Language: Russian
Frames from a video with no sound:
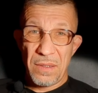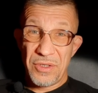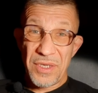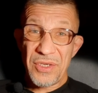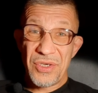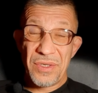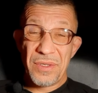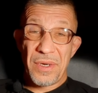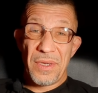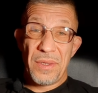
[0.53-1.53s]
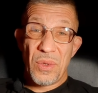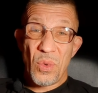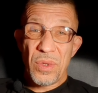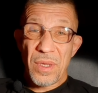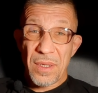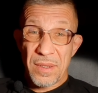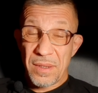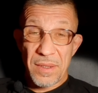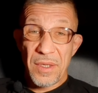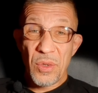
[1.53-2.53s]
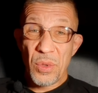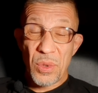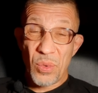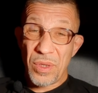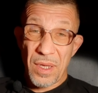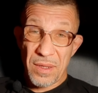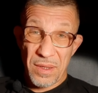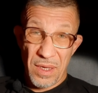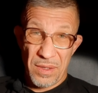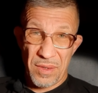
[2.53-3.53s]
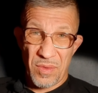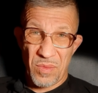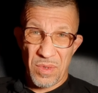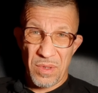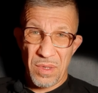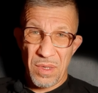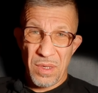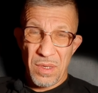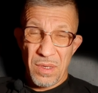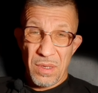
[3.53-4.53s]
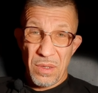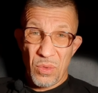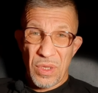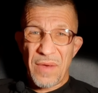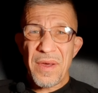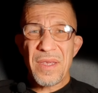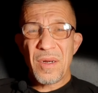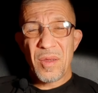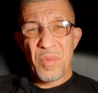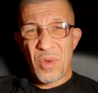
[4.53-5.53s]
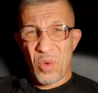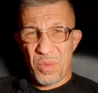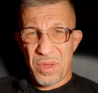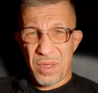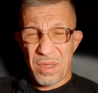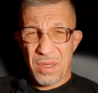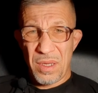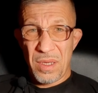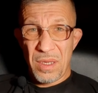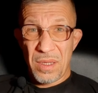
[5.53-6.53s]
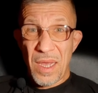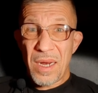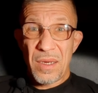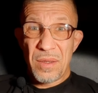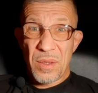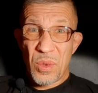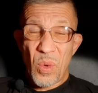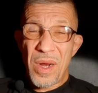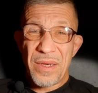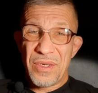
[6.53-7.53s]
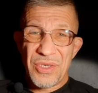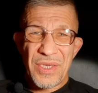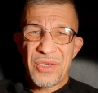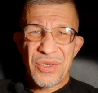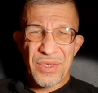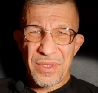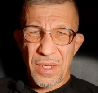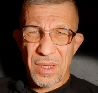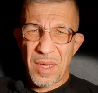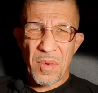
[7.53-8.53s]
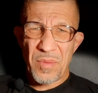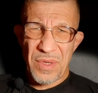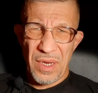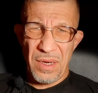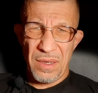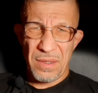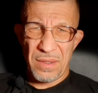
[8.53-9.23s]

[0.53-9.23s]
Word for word: Женщины традиционно ассоциируются у нас с сексом. Но ну, давайте разберемся, так ли сексуальны женщины на самом деле.